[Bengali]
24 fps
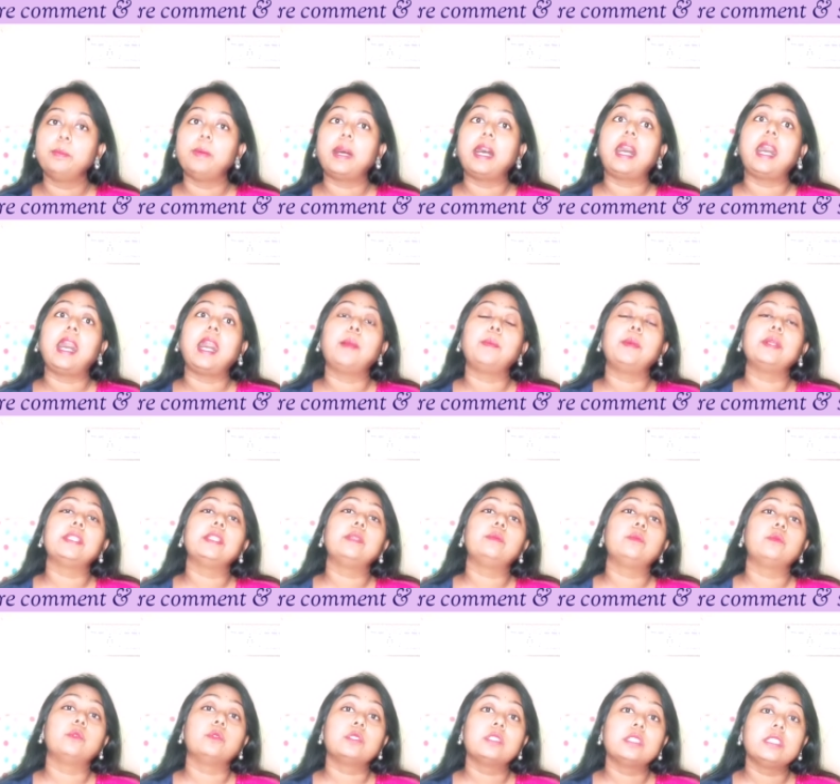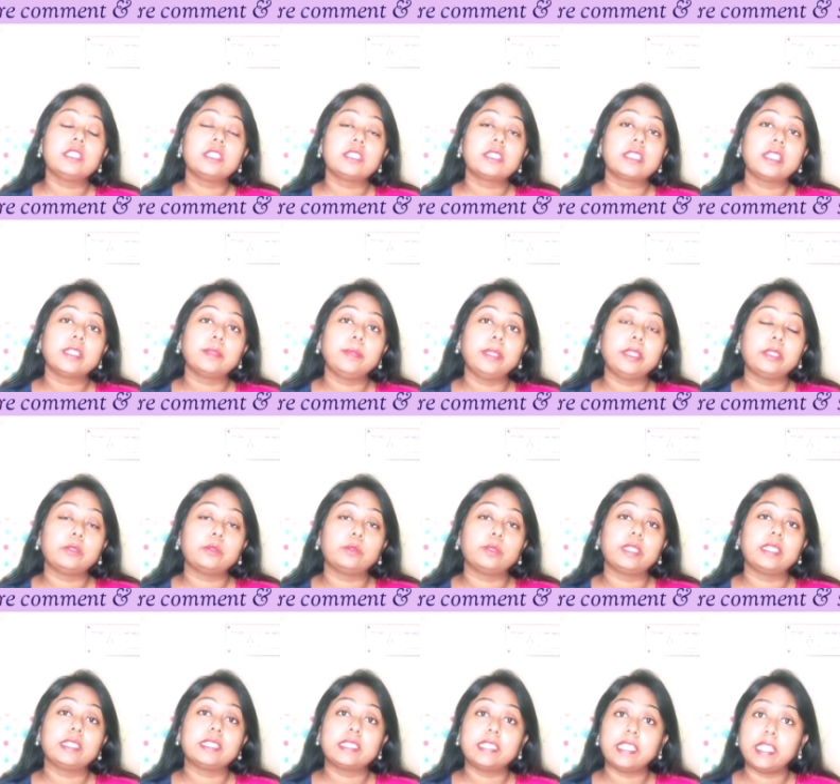বা আমাদের মস্তিষ্কের
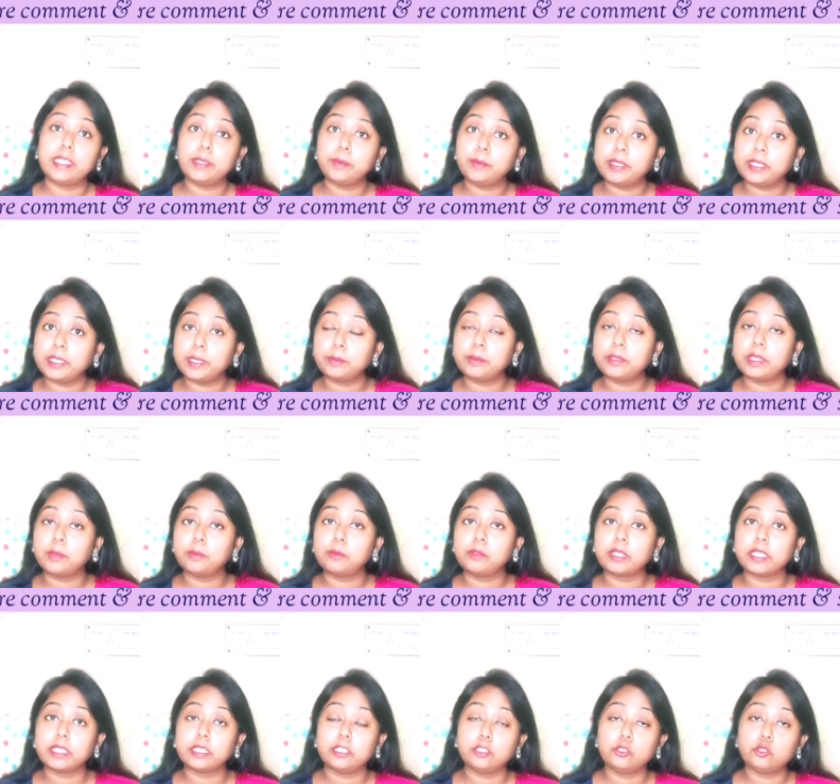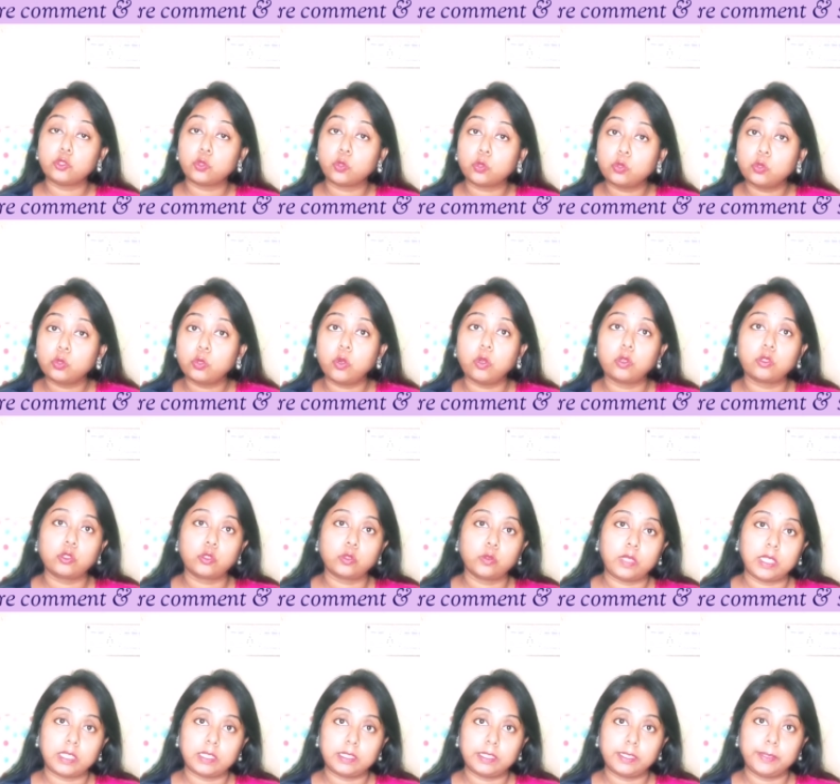ভেতরে সেরিবেলাম নামক একটি ছোট অংশ
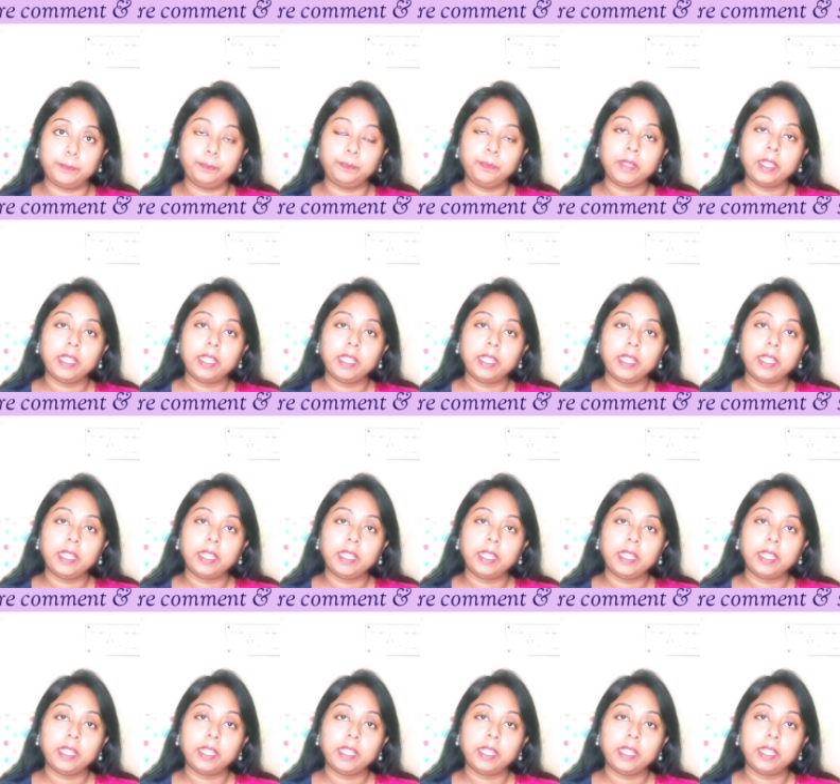আছে